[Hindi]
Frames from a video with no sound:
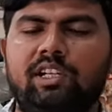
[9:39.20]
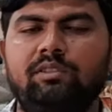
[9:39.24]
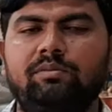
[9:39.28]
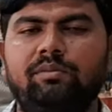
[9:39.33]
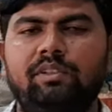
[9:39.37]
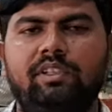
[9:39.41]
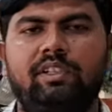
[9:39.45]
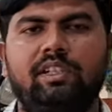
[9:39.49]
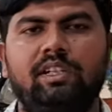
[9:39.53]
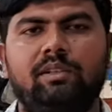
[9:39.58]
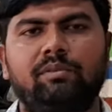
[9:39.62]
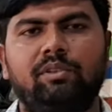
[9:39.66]
सात
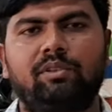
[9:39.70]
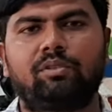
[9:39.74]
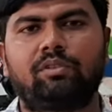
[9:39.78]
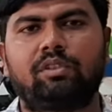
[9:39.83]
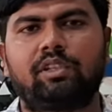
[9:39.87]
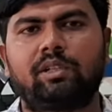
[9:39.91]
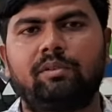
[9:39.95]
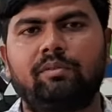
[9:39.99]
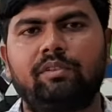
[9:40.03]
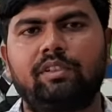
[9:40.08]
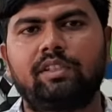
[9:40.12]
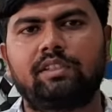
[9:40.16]
फीट का भी
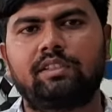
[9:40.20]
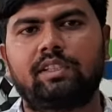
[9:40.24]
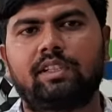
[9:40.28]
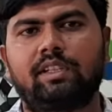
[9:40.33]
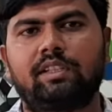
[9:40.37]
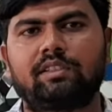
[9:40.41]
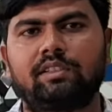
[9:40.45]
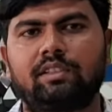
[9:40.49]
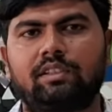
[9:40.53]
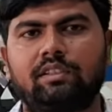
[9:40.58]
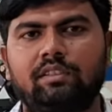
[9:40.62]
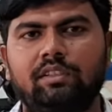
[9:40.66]
रोटावेटर
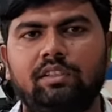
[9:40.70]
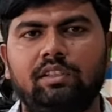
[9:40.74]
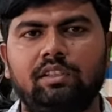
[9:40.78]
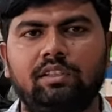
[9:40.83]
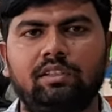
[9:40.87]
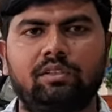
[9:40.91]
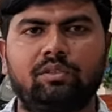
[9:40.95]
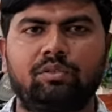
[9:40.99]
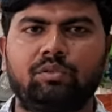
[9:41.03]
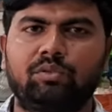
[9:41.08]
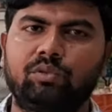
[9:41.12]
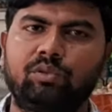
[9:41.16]
चला सकते
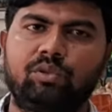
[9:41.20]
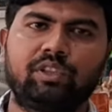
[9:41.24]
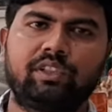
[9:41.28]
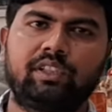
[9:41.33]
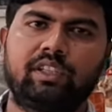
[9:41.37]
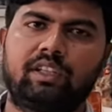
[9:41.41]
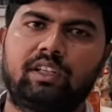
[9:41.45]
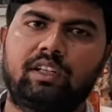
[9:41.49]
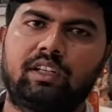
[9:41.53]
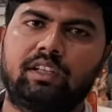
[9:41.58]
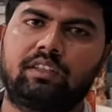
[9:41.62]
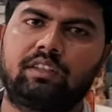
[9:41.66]
हैं कोई
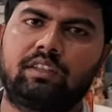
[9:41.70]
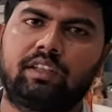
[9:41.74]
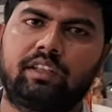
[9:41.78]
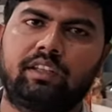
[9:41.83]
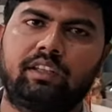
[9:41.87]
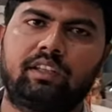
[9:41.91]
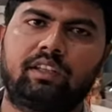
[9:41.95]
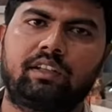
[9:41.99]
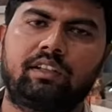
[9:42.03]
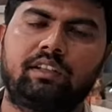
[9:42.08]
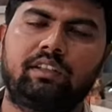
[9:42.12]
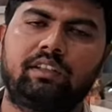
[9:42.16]
दिक्कत
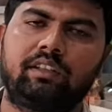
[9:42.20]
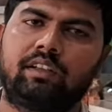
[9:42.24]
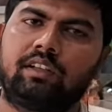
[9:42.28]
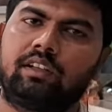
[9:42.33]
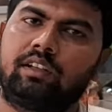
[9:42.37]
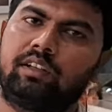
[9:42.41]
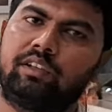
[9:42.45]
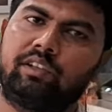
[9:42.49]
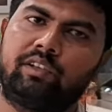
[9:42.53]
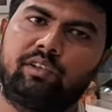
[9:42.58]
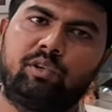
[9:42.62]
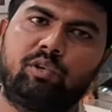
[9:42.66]
नहीं आनी
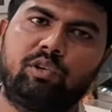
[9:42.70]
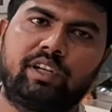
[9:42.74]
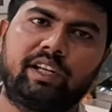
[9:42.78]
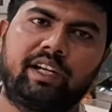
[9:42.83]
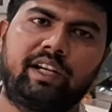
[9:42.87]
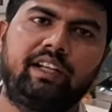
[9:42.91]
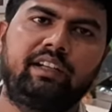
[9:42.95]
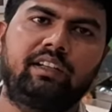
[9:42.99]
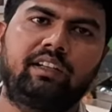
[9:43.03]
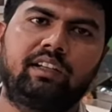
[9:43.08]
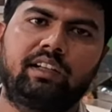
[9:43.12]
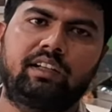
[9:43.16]
हाँ नो
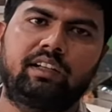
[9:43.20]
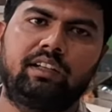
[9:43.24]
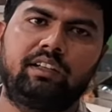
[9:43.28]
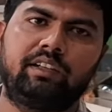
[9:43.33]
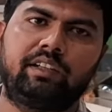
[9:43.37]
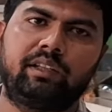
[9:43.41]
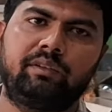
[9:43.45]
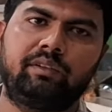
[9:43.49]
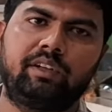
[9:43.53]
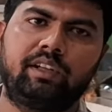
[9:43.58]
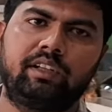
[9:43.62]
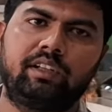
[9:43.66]
टाइन का
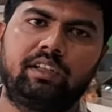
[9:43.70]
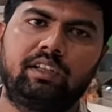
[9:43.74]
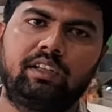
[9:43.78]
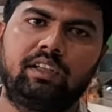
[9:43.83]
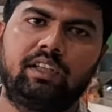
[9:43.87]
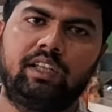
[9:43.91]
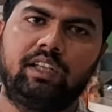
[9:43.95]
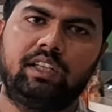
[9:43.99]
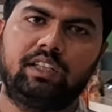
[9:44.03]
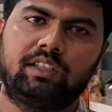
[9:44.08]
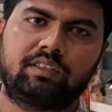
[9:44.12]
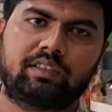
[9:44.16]
कल्टीवेटर
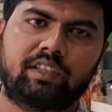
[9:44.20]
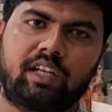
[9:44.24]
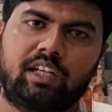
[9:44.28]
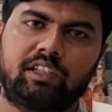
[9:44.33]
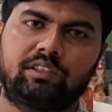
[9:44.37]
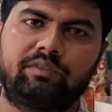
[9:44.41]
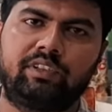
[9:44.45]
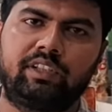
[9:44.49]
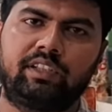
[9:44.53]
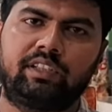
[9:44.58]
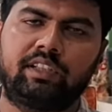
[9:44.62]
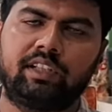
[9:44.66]
हम्म।
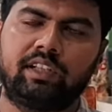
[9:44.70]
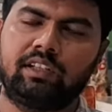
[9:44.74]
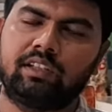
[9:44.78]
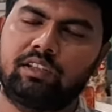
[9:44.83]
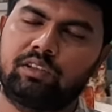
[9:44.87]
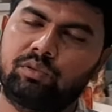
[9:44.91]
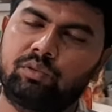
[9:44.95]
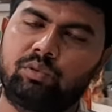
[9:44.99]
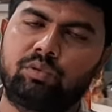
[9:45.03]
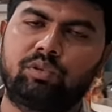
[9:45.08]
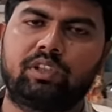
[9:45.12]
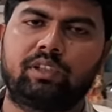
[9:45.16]
सात फिट का
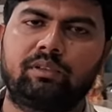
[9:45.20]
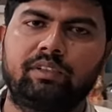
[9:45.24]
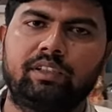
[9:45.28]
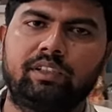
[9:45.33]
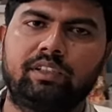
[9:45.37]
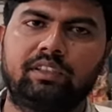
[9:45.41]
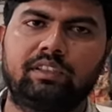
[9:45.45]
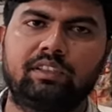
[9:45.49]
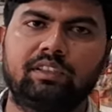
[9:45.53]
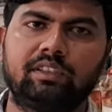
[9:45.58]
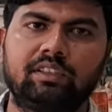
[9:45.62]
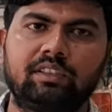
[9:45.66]

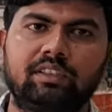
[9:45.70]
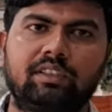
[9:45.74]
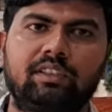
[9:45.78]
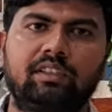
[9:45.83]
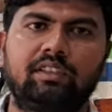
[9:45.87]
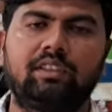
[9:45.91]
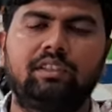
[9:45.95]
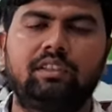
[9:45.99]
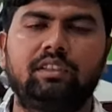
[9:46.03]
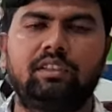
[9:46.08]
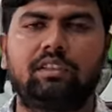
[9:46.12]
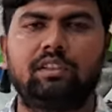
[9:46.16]
रोटावेटर
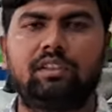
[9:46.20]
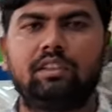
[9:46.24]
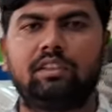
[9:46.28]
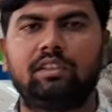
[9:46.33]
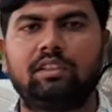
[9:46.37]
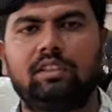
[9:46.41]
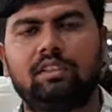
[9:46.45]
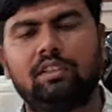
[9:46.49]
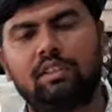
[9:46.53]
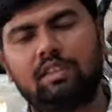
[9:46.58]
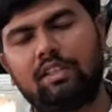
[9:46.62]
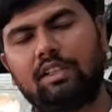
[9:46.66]
आसानी से
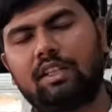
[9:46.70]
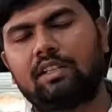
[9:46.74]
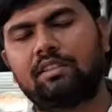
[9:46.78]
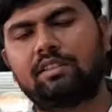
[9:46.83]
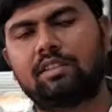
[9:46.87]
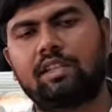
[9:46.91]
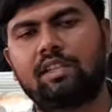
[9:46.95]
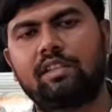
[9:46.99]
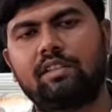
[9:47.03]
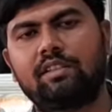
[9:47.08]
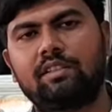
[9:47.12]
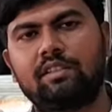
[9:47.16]
चलेगा
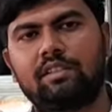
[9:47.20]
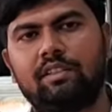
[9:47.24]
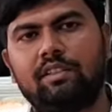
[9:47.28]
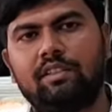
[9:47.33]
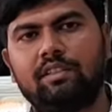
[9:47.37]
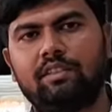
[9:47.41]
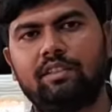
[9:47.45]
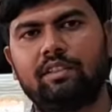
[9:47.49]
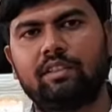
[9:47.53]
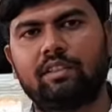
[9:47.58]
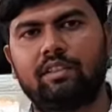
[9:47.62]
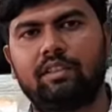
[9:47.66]
आसानी से
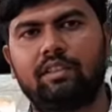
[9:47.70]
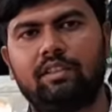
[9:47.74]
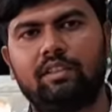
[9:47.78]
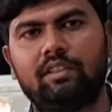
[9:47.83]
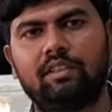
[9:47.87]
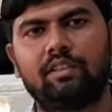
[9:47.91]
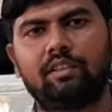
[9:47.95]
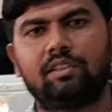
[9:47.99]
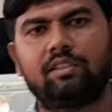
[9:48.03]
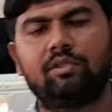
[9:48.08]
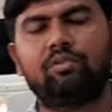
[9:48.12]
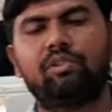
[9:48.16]
खींचेगा
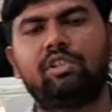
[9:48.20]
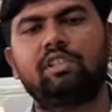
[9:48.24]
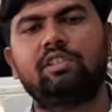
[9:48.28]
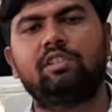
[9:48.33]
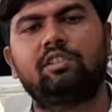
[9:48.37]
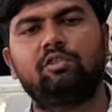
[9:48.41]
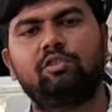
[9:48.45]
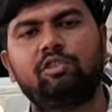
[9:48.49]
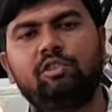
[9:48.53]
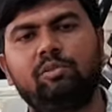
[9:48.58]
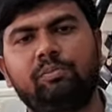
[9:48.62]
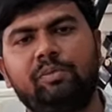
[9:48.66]
क्योंकि
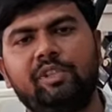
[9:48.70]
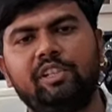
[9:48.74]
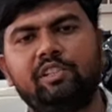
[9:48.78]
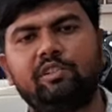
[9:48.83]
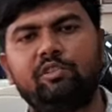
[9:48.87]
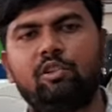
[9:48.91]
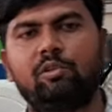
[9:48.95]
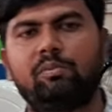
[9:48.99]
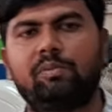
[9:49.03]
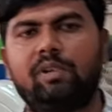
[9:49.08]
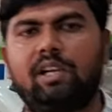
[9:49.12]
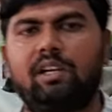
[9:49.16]
इसकी जो
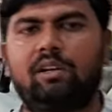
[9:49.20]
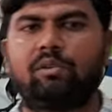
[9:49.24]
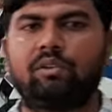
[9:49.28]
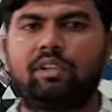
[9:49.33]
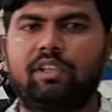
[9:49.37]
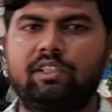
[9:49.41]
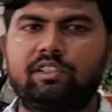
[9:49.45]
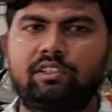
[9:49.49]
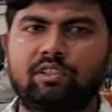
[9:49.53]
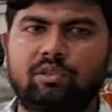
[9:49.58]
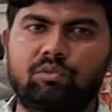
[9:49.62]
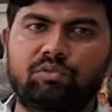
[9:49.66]
पीटीओ पावर
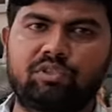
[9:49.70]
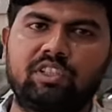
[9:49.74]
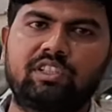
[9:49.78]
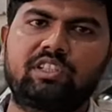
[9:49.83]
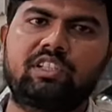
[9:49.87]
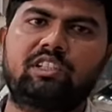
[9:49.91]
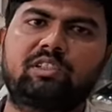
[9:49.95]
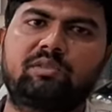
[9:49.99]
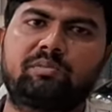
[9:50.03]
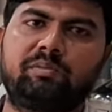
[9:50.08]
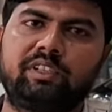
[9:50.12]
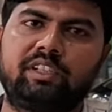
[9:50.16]
है
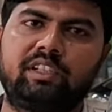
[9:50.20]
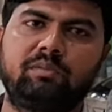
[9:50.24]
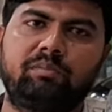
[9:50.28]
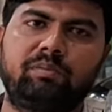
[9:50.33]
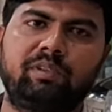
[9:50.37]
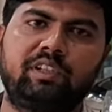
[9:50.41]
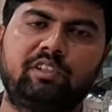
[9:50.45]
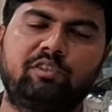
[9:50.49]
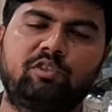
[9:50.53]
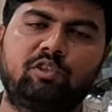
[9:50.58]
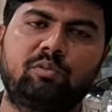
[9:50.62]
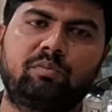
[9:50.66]
चौंतीस एचपी की
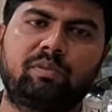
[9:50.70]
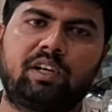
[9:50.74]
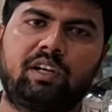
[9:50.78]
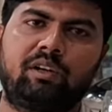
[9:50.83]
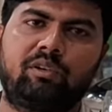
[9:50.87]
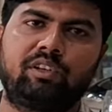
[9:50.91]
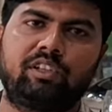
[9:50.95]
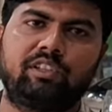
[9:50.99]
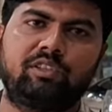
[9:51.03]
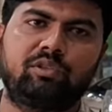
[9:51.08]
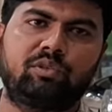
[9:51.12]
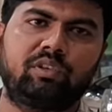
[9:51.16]
पीटीओ
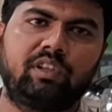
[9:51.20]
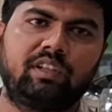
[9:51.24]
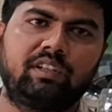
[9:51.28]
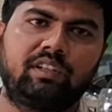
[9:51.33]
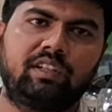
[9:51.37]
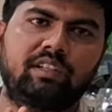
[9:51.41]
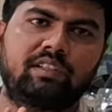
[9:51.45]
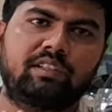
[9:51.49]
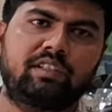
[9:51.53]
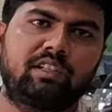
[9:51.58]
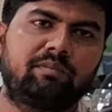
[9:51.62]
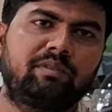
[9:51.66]
पावर है जो कि
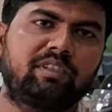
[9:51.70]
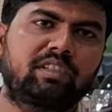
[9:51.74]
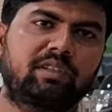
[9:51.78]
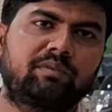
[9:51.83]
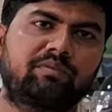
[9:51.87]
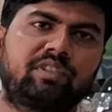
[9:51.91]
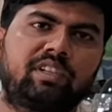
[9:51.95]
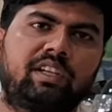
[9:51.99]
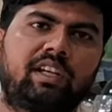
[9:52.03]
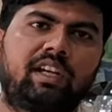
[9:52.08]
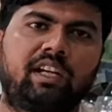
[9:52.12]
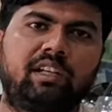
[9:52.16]
इंडस्ट्री में
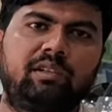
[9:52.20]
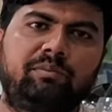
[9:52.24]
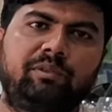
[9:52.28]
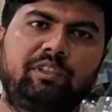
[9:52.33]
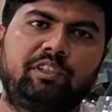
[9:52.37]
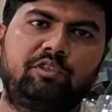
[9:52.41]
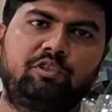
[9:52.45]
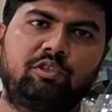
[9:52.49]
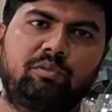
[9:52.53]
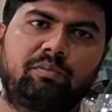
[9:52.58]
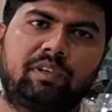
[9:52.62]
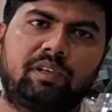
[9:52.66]
सबसे हाई
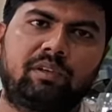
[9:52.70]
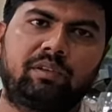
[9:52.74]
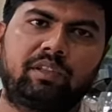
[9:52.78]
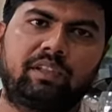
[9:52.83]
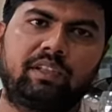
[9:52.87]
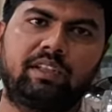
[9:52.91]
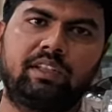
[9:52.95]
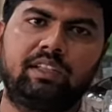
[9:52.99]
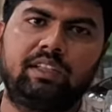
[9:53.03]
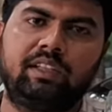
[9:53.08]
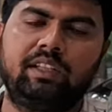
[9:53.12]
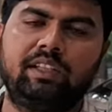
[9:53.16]
पीटीओ पावर
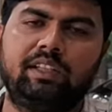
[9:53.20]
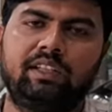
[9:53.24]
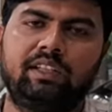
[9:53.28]
है